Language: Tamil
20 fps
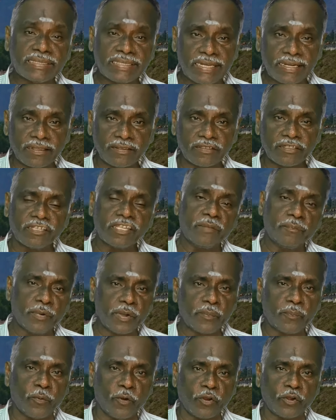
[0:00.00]
அந்த இடத்துக்கு
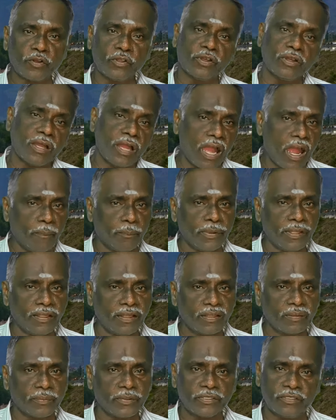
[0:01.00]
எப்படி போகணும்
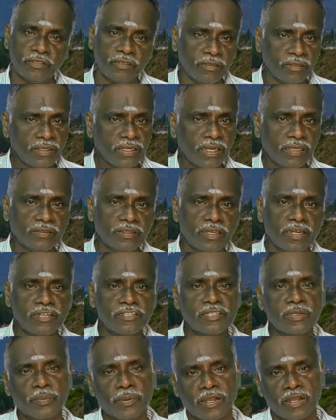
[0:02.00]
அப்படிங்கிறத பற்றியும் இந்த
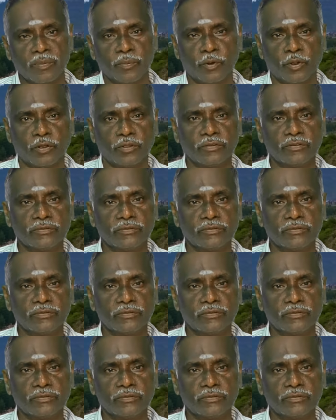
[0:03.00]
நிகழ்ச்சியில் பார்க்க